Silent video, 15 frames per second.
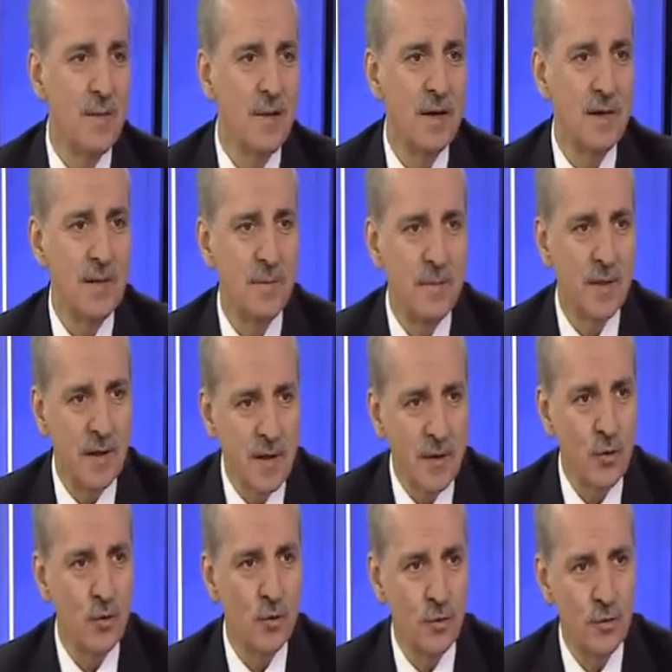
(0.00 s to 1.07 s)
Ama
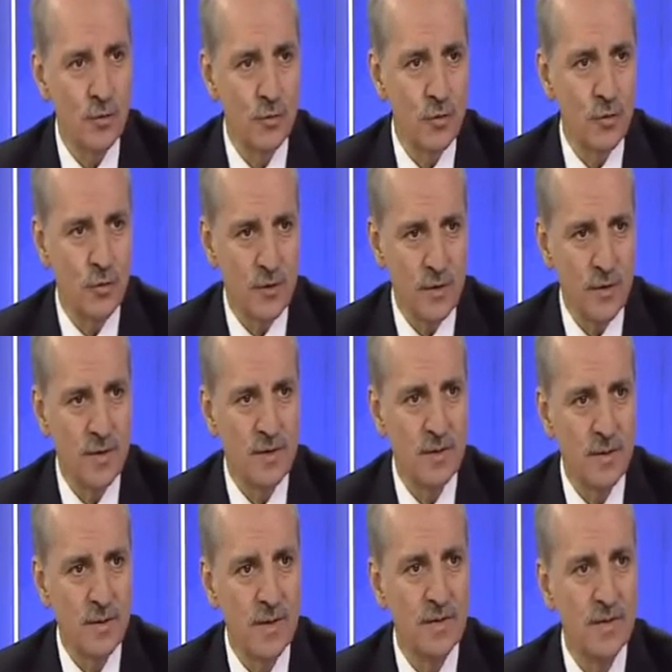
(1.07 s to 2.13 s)
baraj olsun
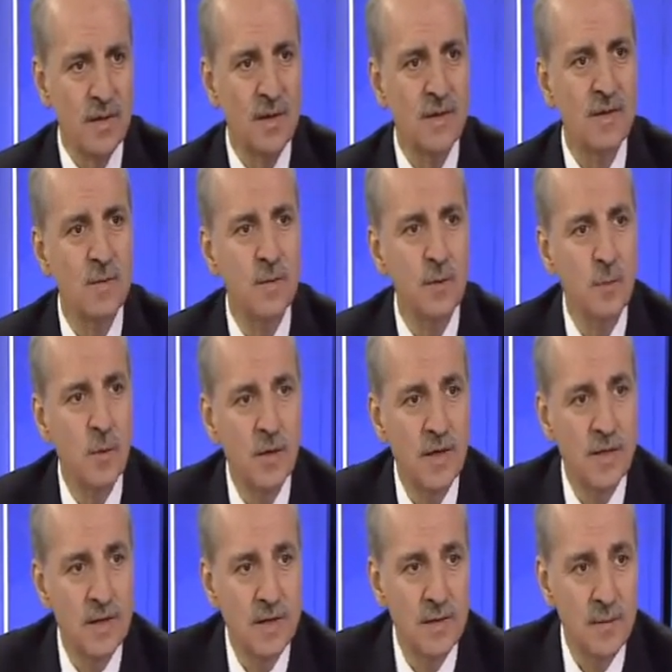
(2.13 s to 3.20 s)
diyorsanız e, daraltılmış
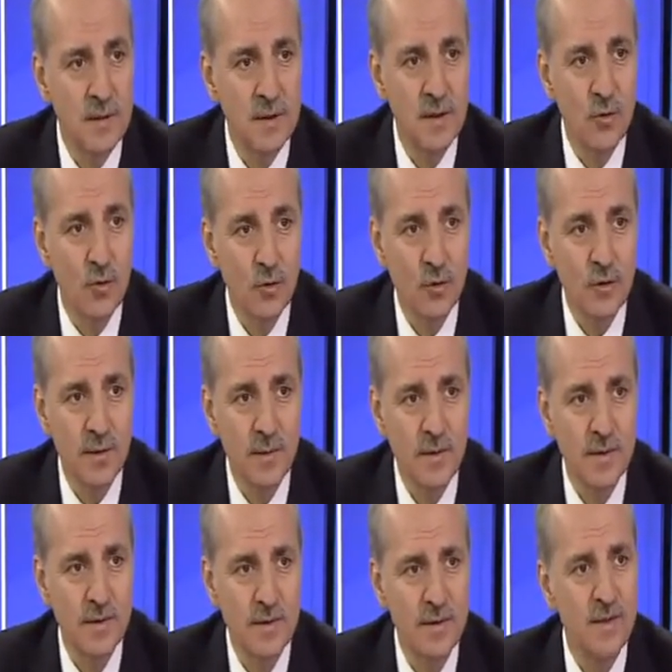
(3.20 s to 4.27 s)
bölge sistemini de
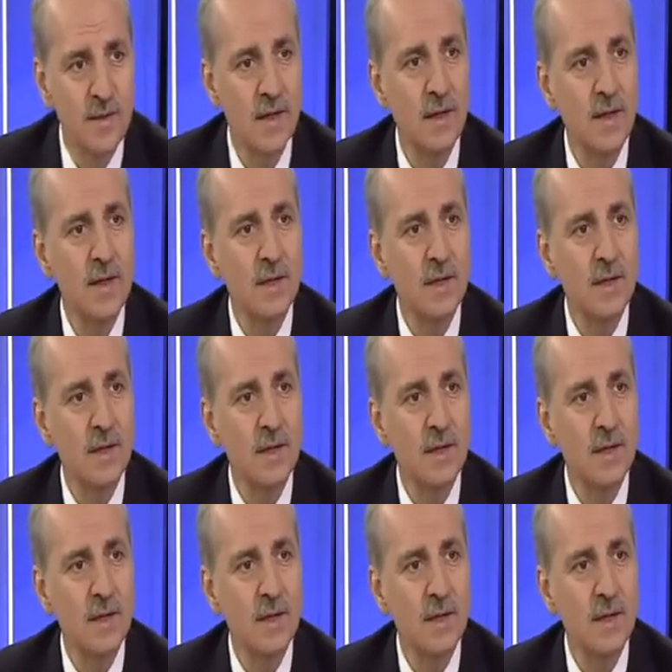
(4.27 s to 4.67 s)
konuşabilirsiniz.